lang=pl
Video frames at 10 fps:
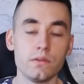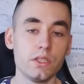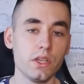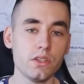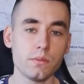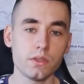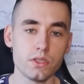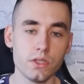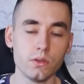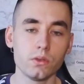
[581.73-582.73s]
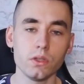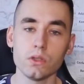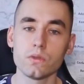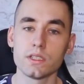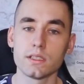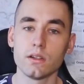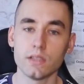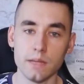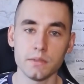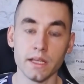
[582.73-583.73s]
W dzisiejszym odcinku to już wszystko
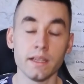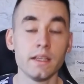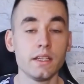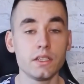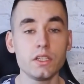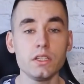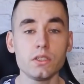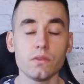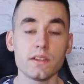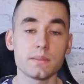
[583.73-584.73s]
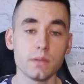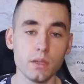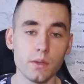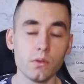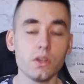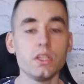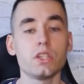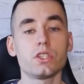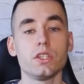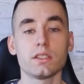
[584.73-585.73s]
ode mnie. Jeżeli się Wam spodobał,
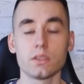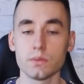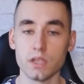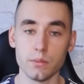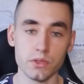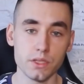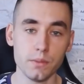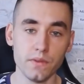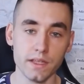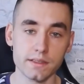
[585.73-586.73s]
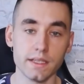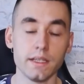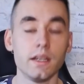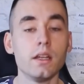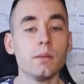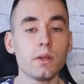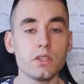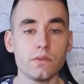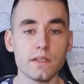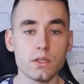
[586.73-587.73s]
koniecznie subskrybujcie po więcej.
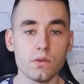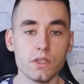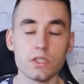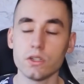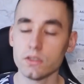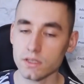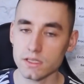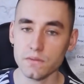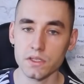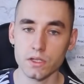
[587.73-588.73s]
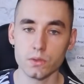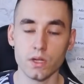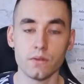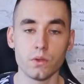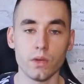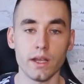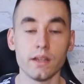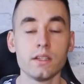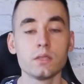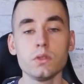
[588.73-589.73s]
Proszę Was również o zostawienie kciuka w górę.
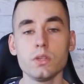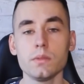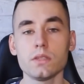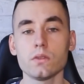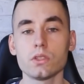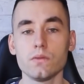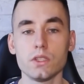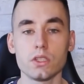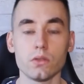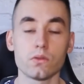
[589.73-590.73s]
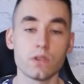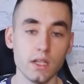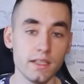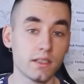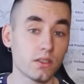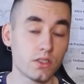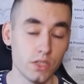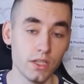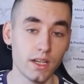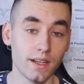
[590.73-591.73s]
Słyszymy się oczywiście już w kolejnych
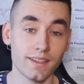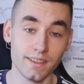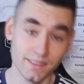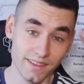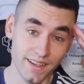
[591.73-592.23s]
odcinkach.